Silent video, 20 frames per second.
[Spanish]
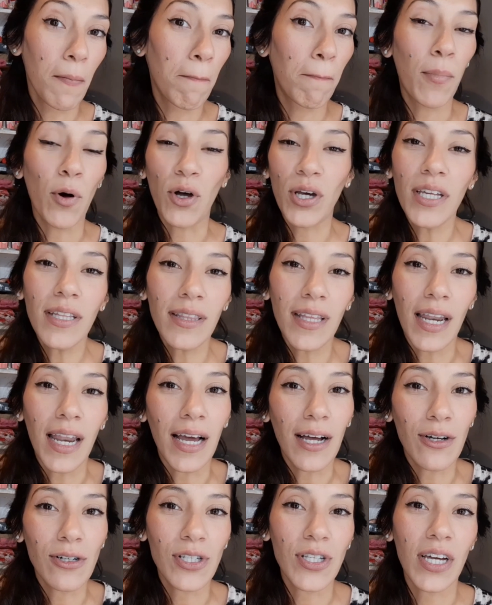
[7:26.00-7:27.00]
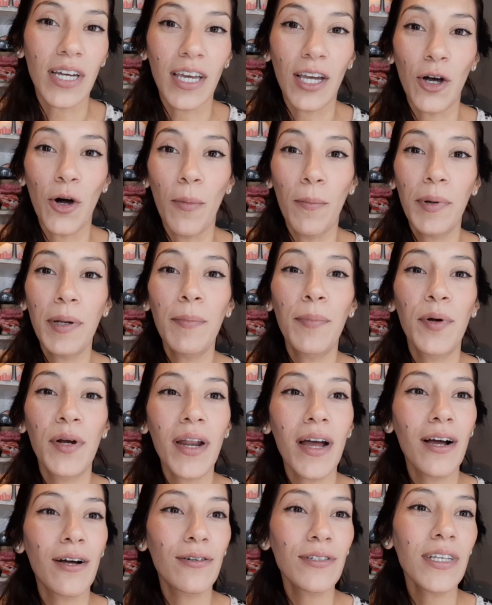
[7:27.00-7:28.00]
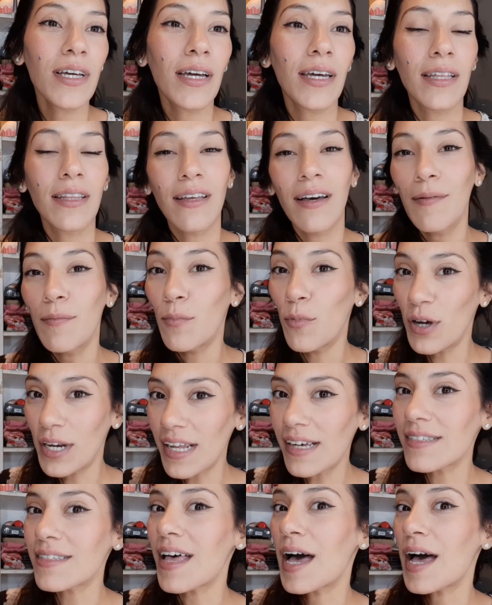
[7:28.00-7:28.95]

poquitas las cosas que compré, pero eran cosas que estaban buenas